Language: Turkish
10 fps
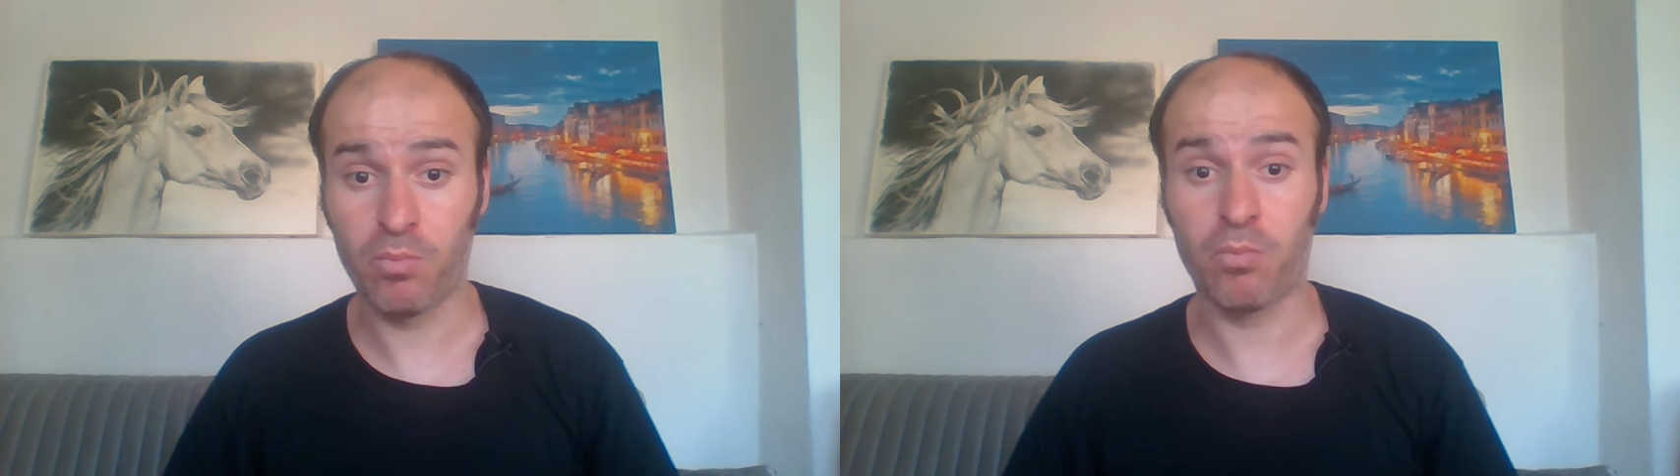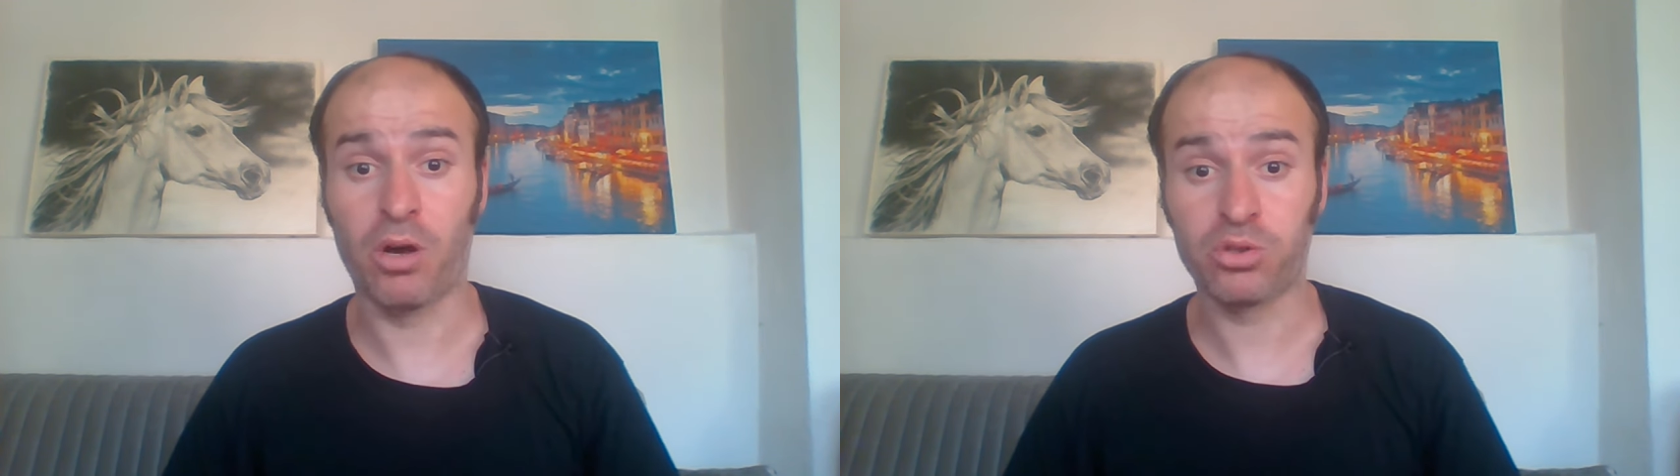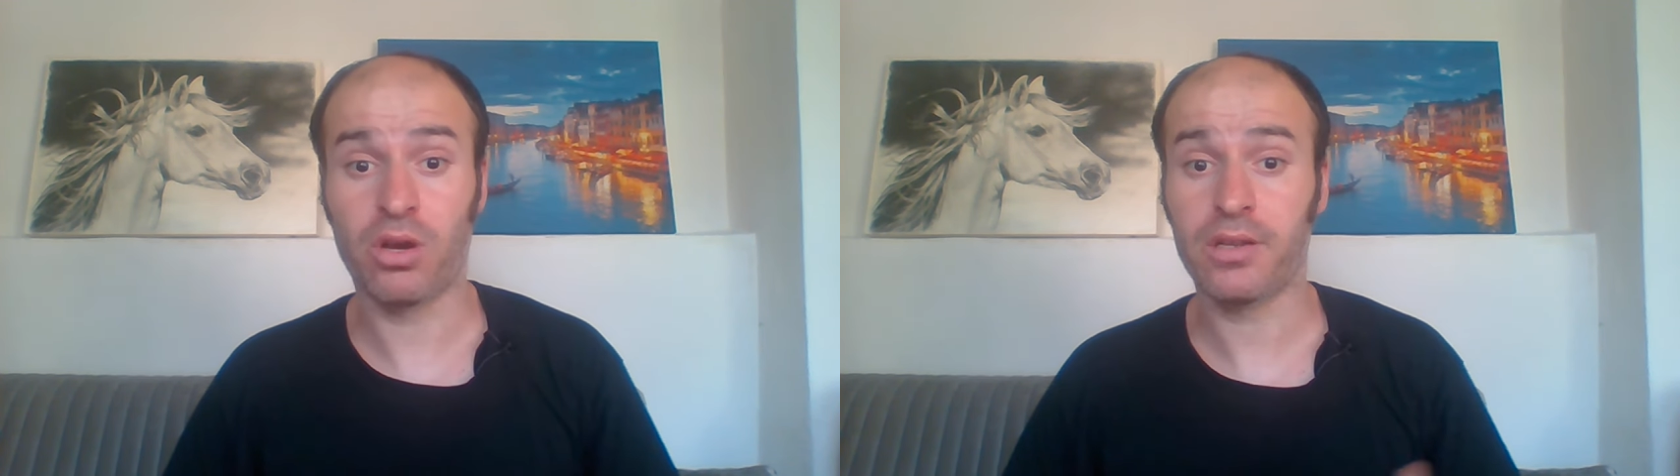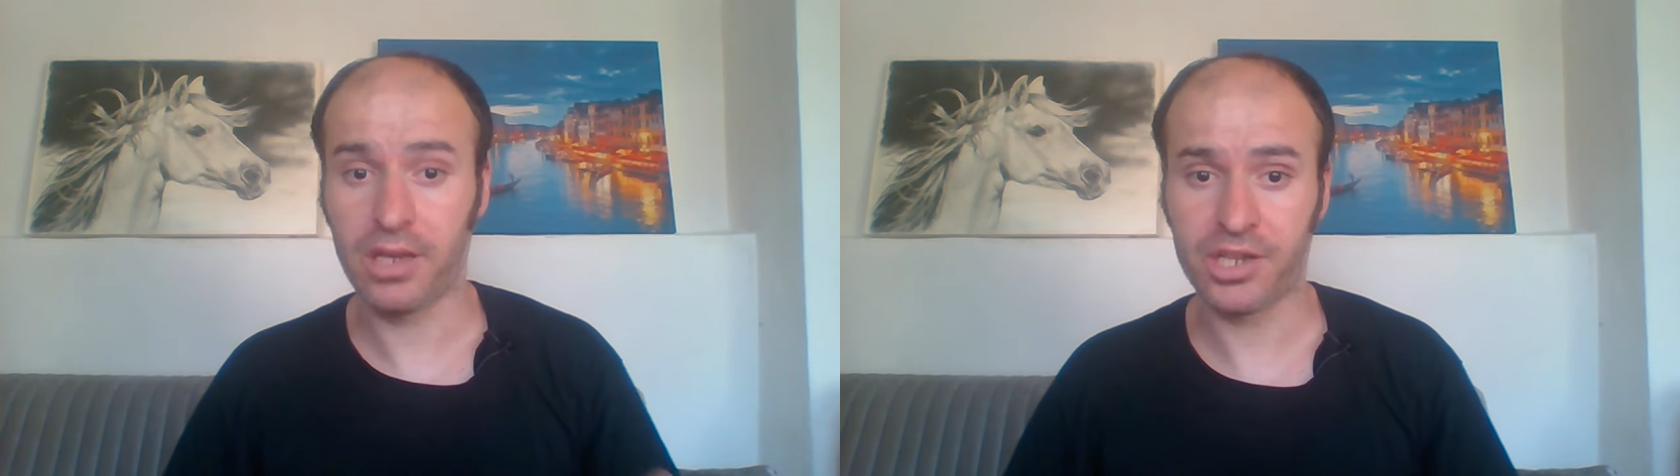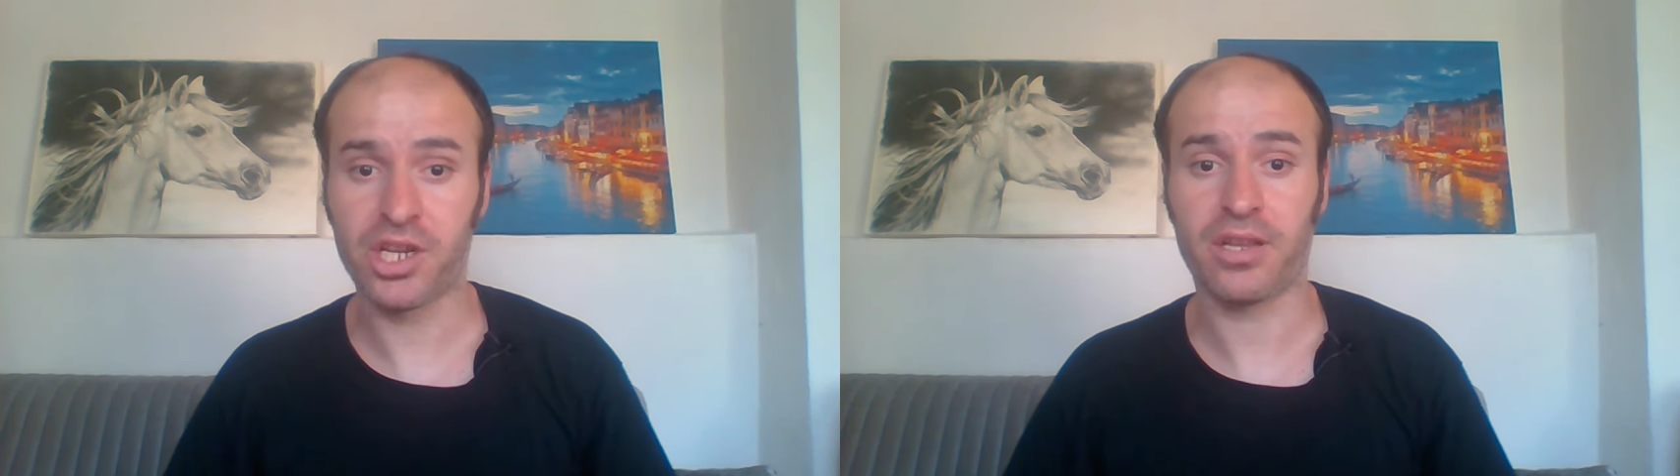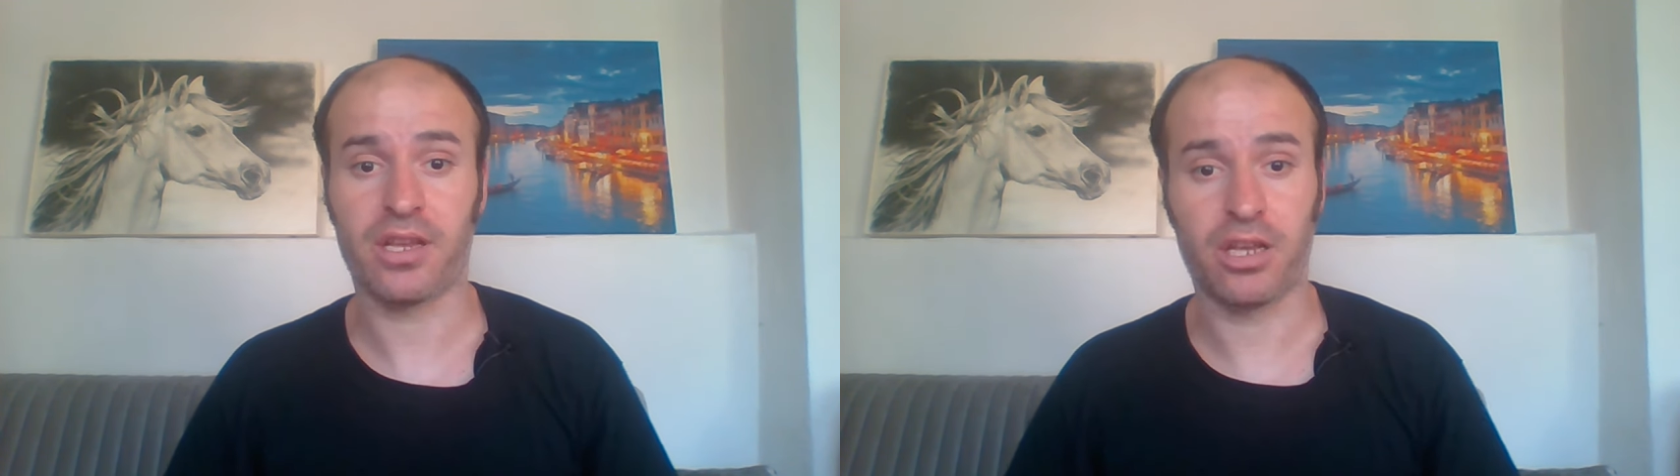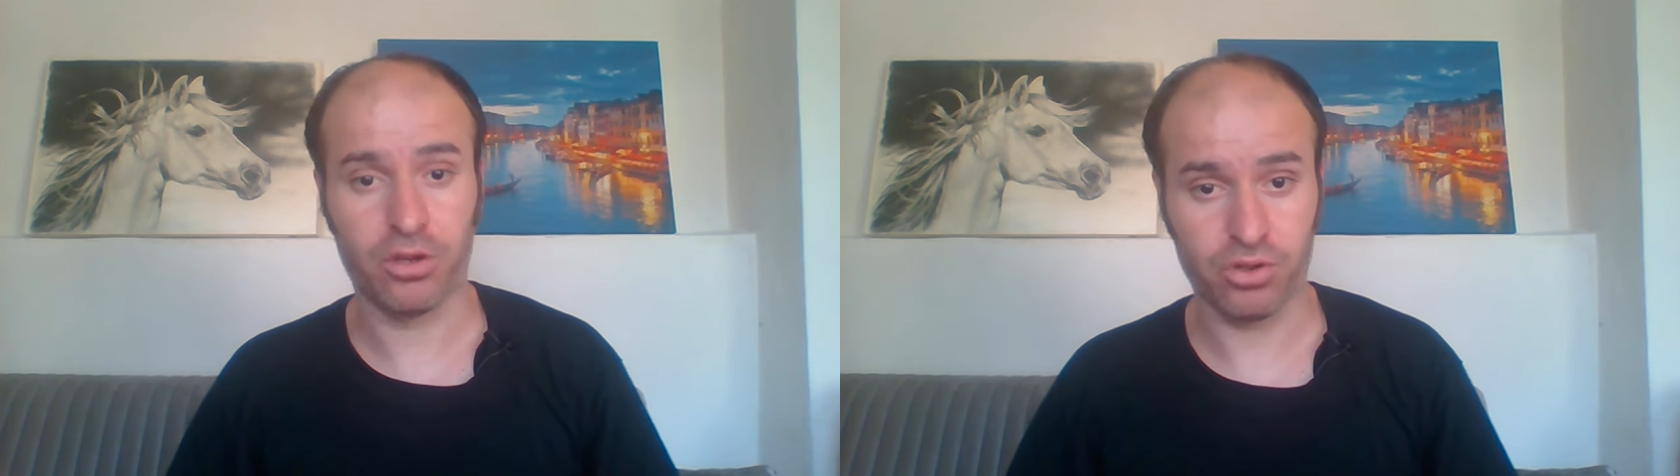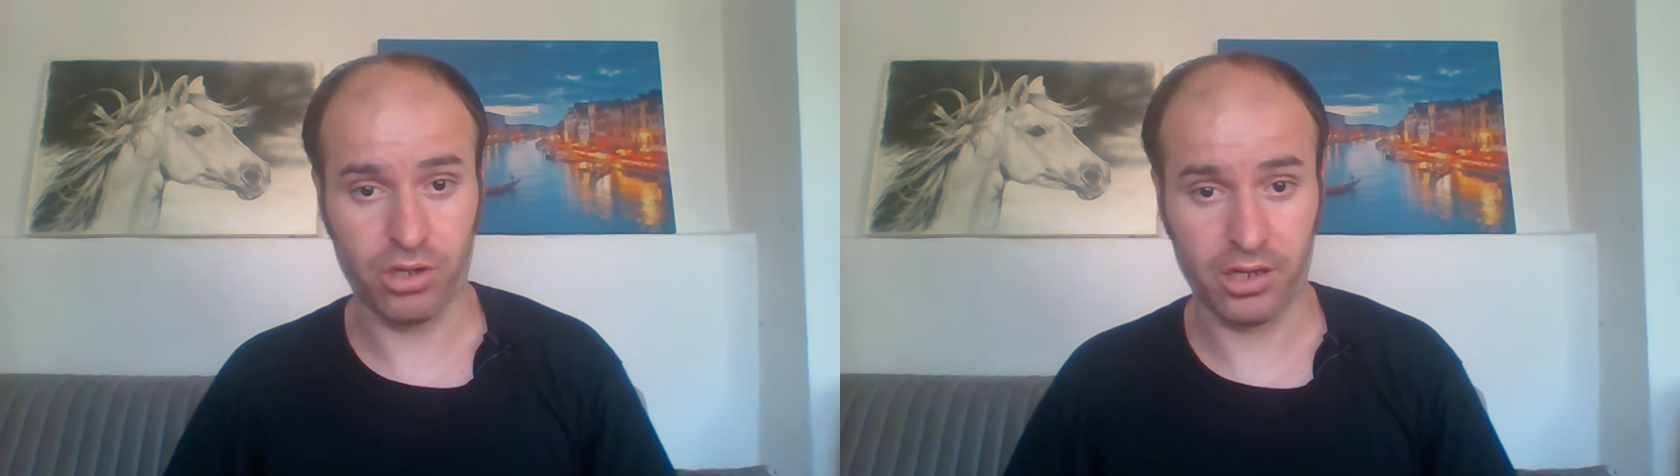Batuhan gerçekten
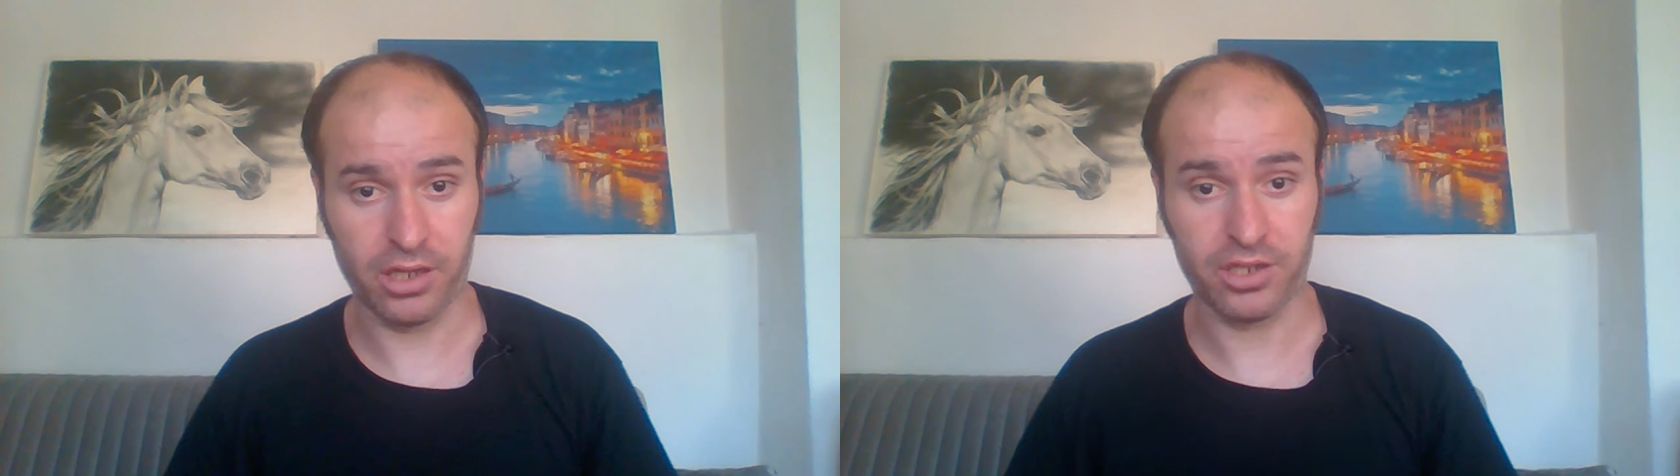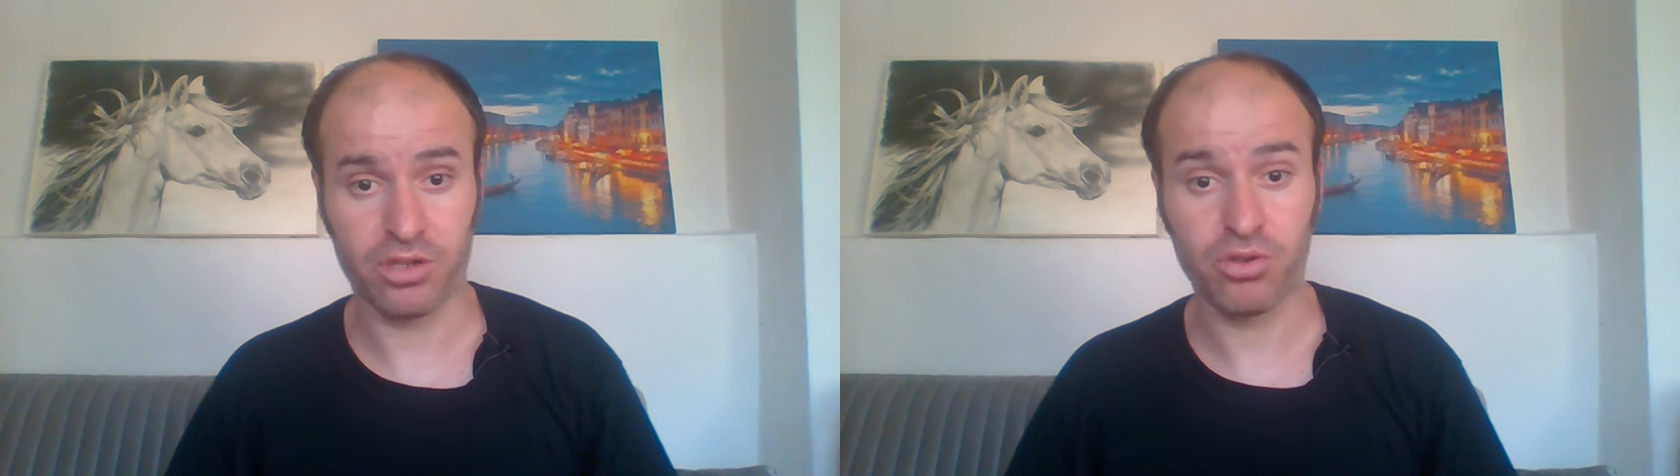yarışıyor arkadaşlar.